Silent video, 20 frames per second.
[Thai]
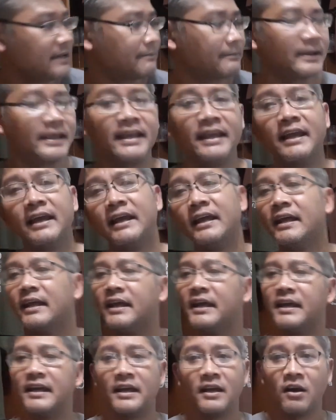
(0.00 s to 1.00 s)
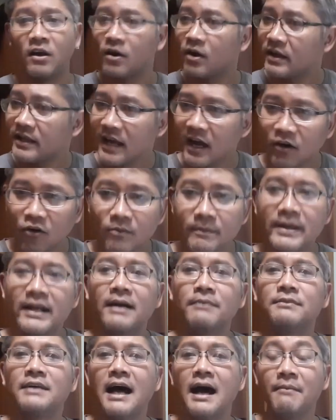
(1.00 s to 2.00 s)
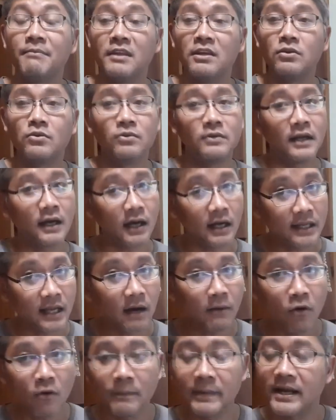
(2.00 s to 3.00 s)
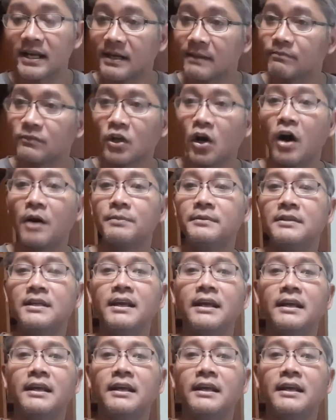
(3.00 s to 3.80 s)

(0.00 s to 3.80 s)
ปี ก็ยังคงมีคำถามนี้อยู่แล้วก็ยังคงเป็นคำตอบที่